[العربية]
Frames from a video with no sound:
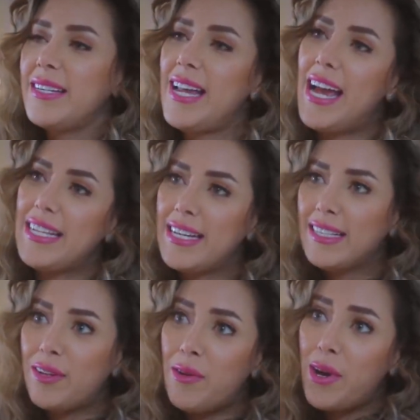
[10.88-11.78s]
لا عايزاك
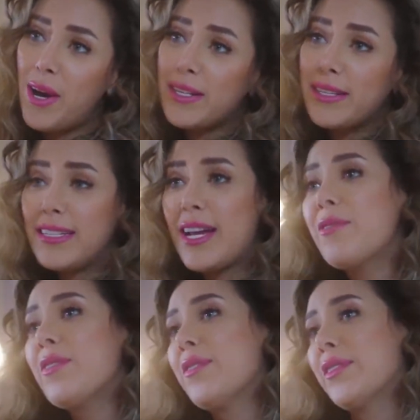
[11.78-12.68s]
تتوقعني كتير
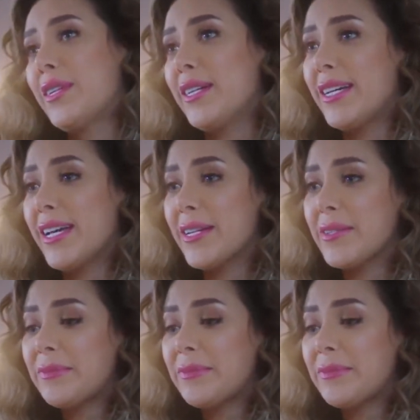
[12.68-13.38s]
قوي الفتره اللي جايه